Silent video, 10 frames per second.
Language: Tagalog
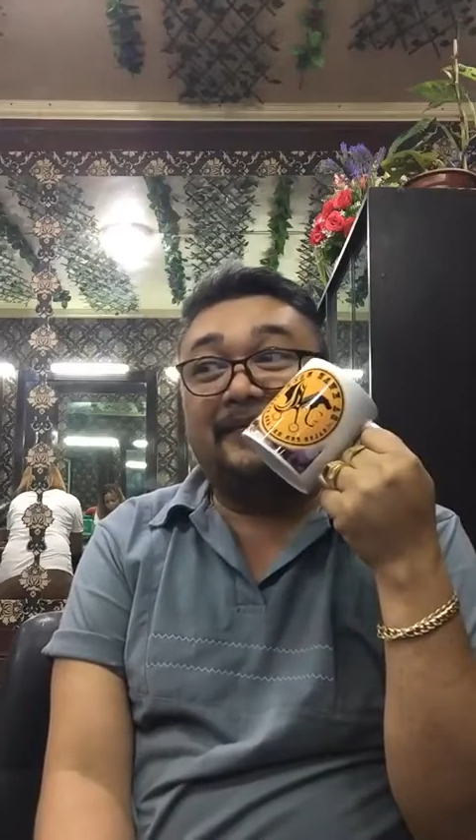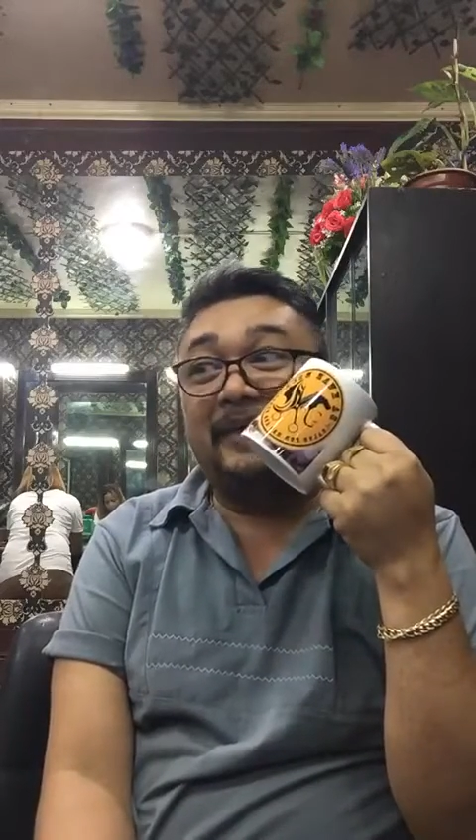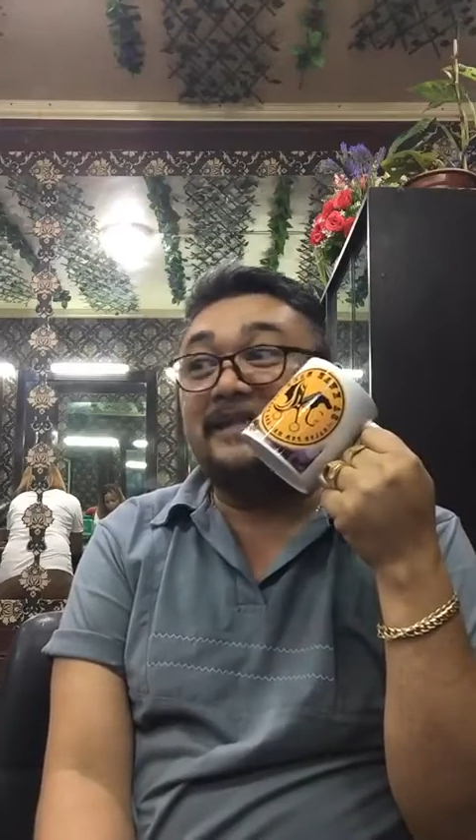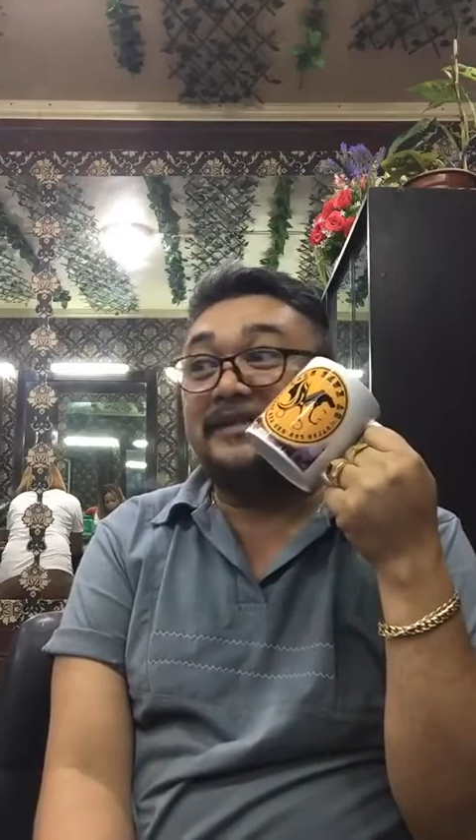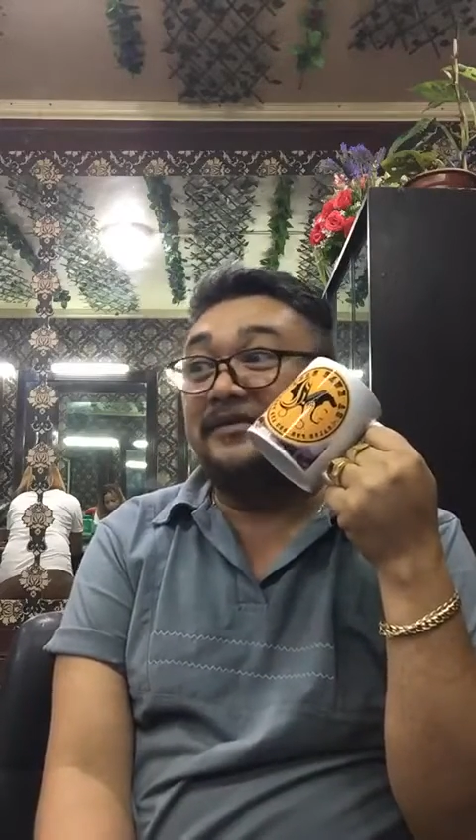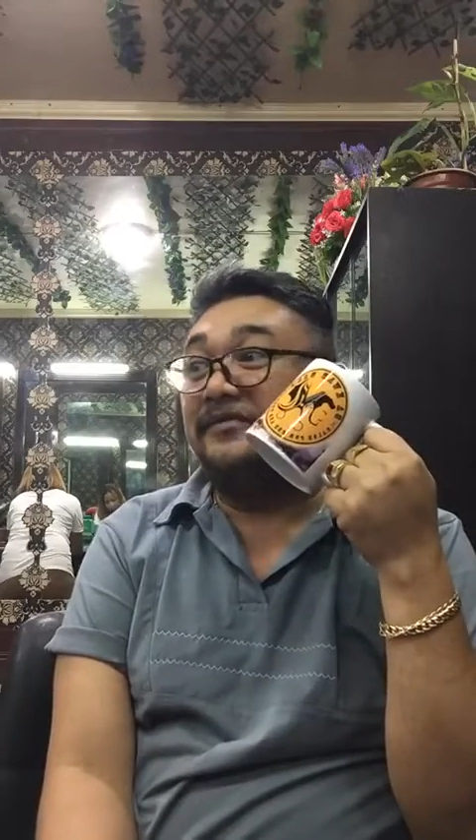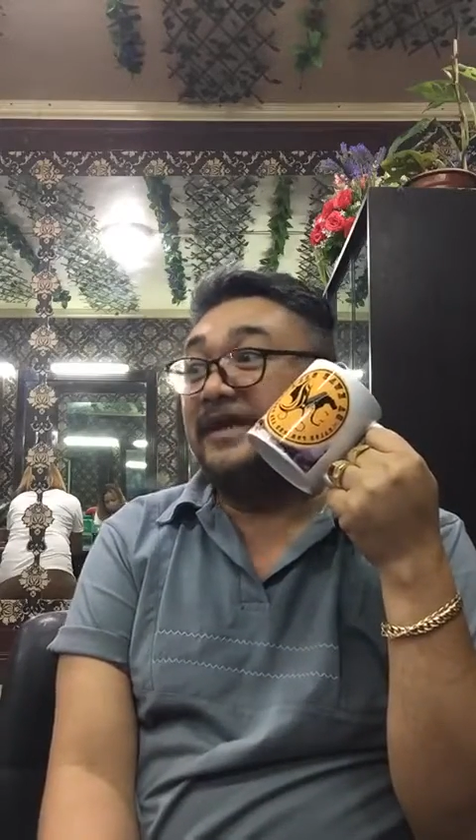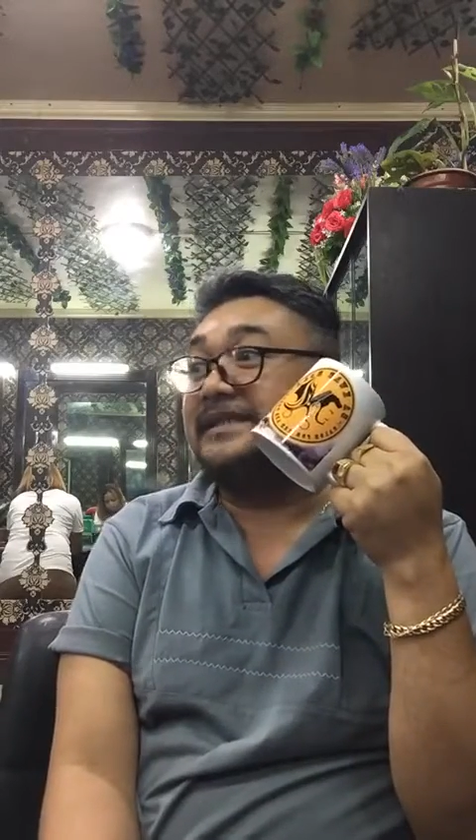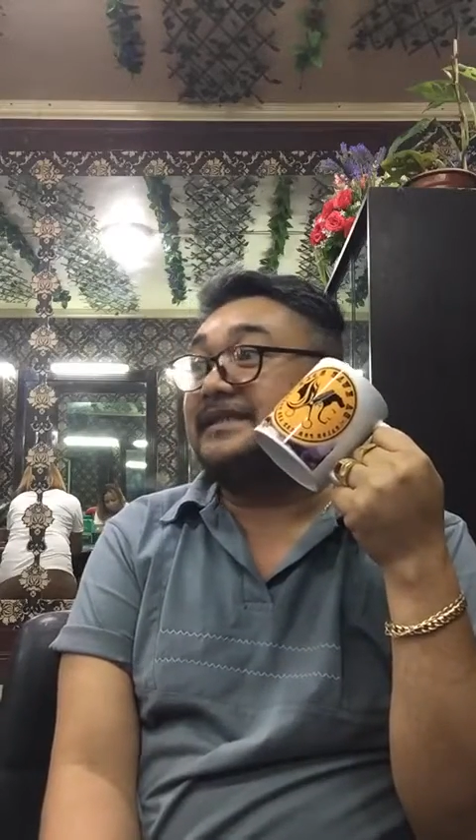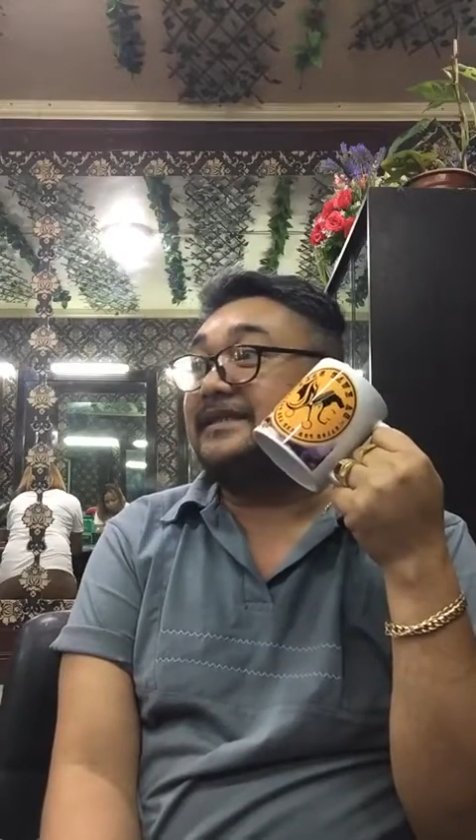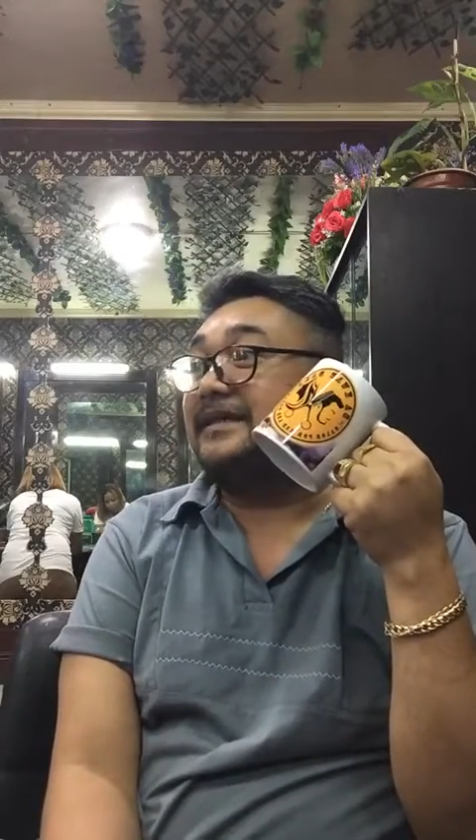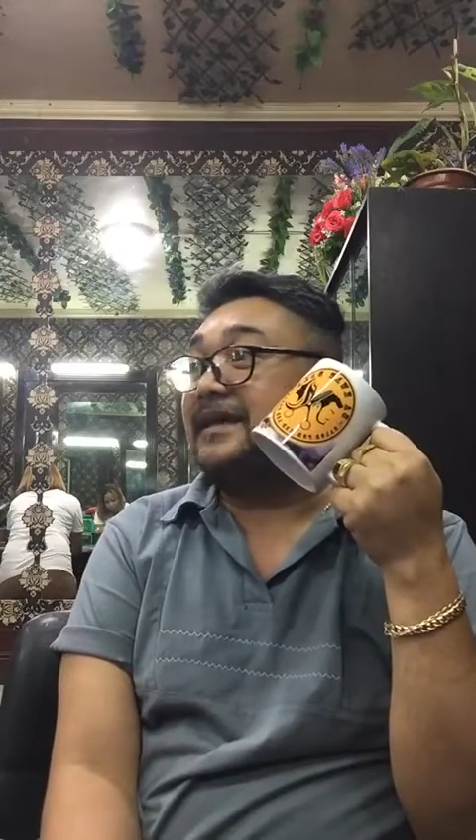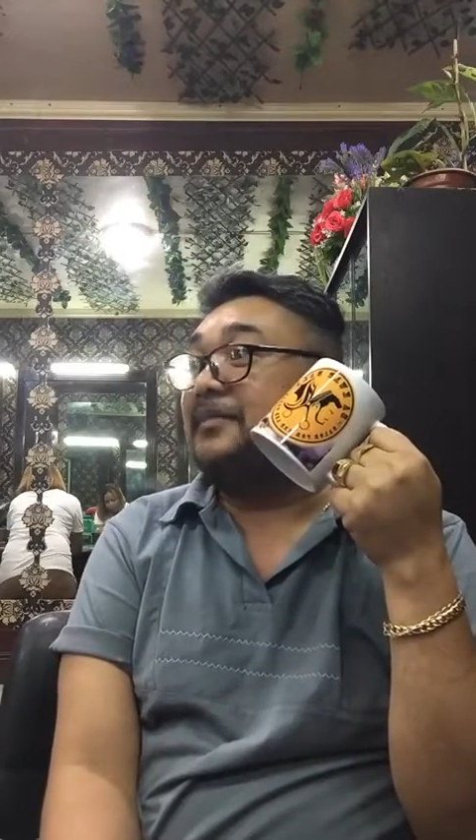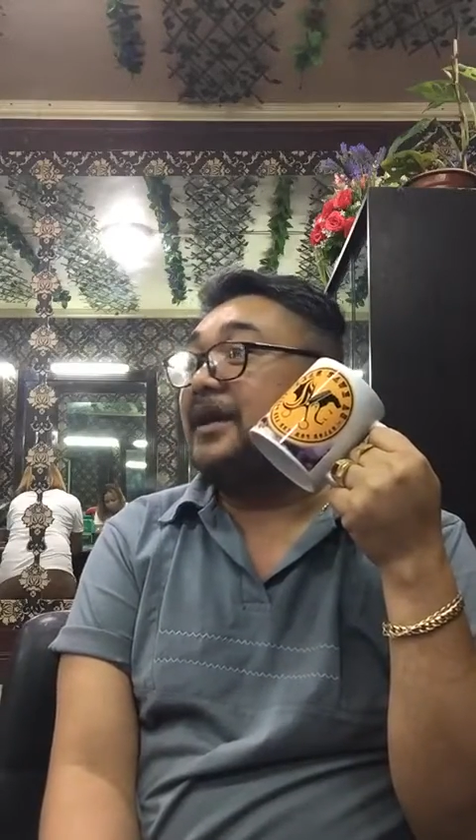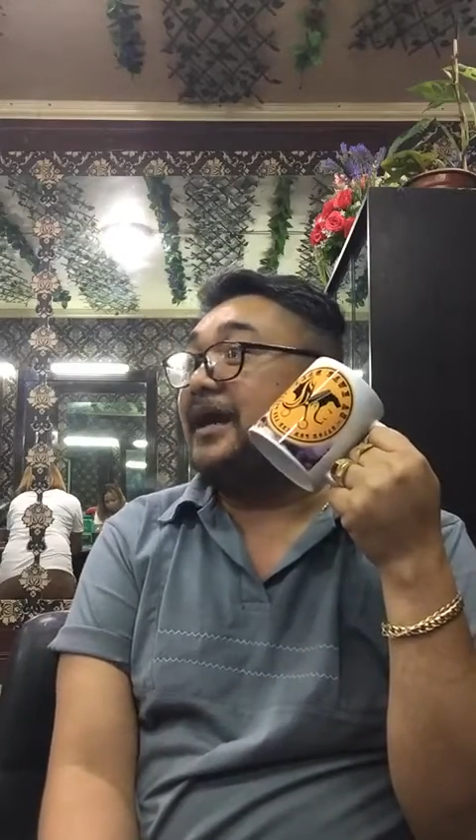may service
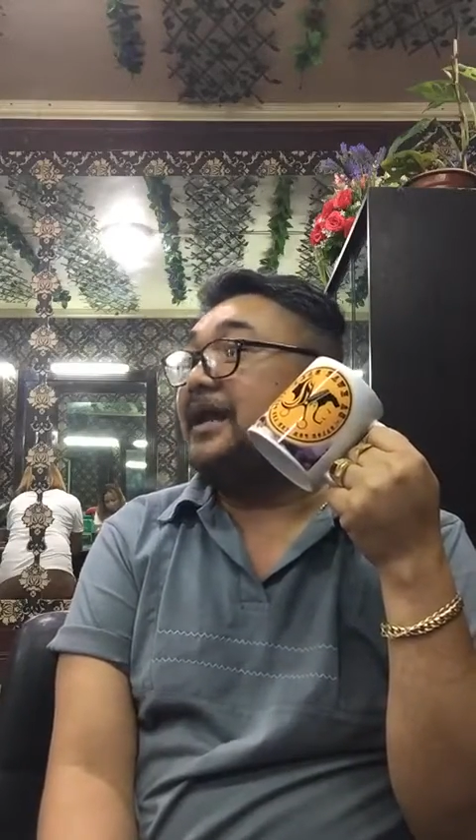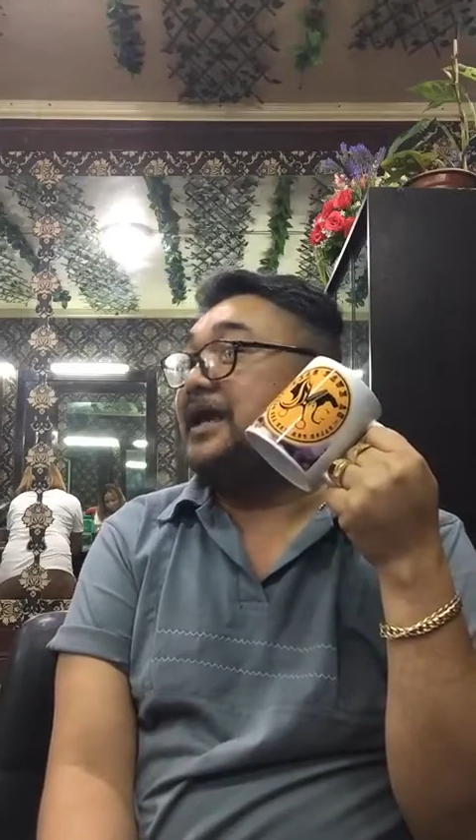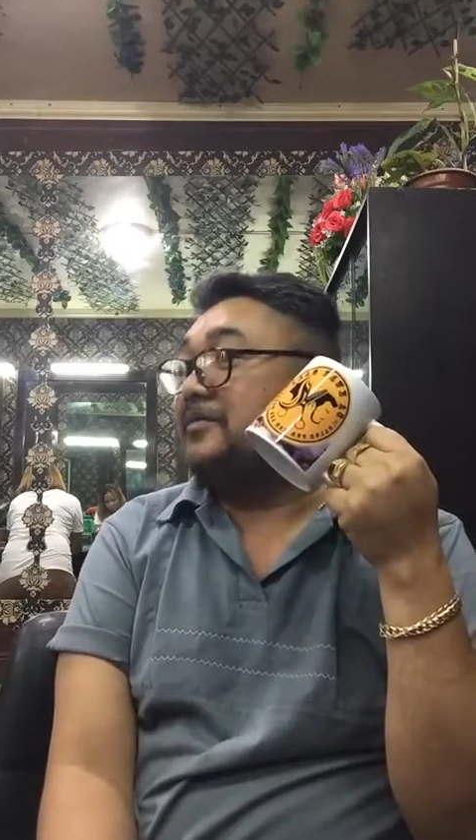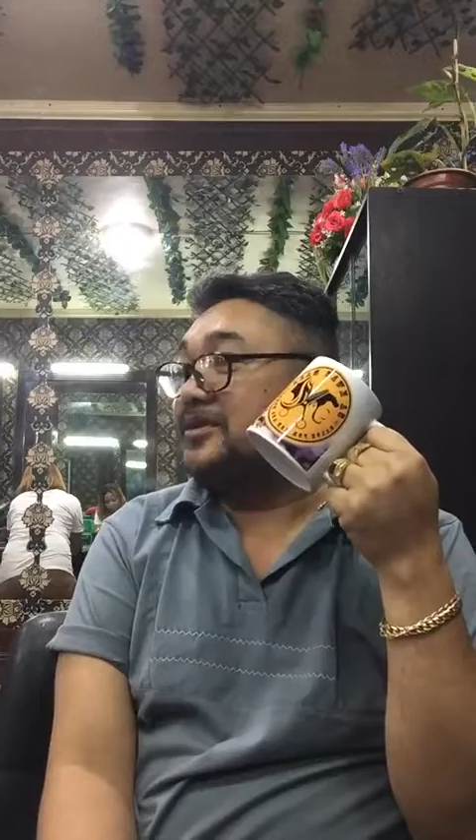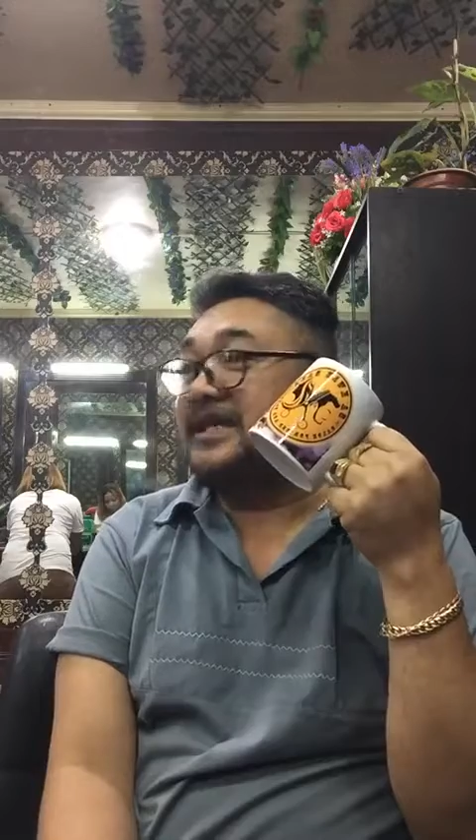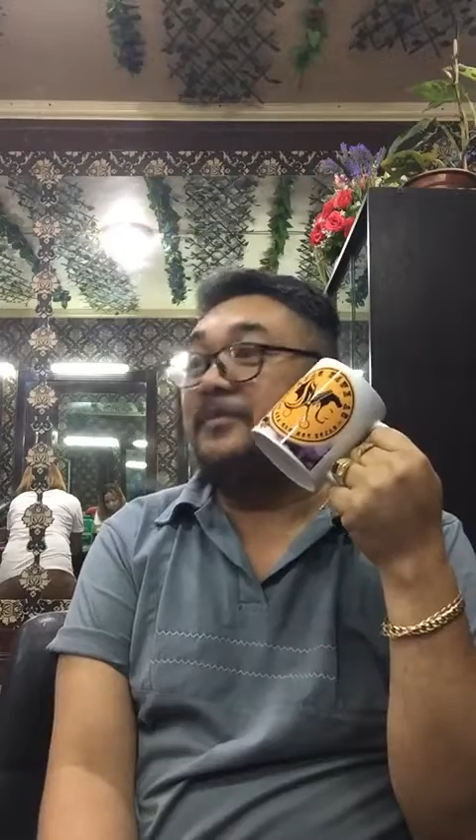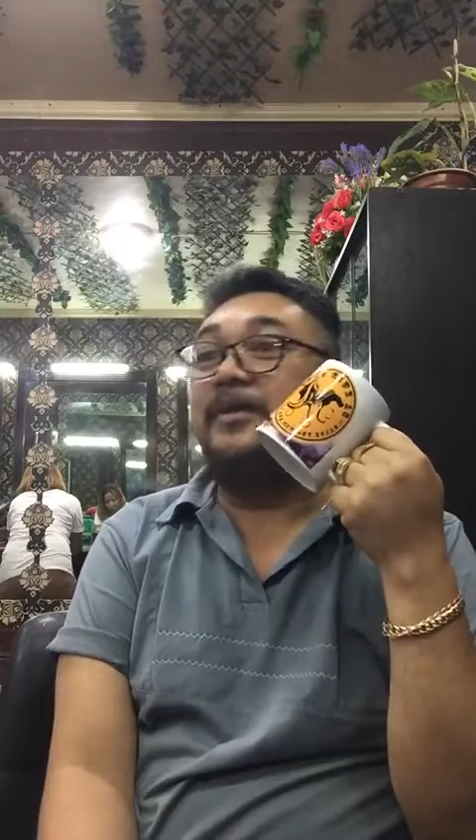kami nga na himo sa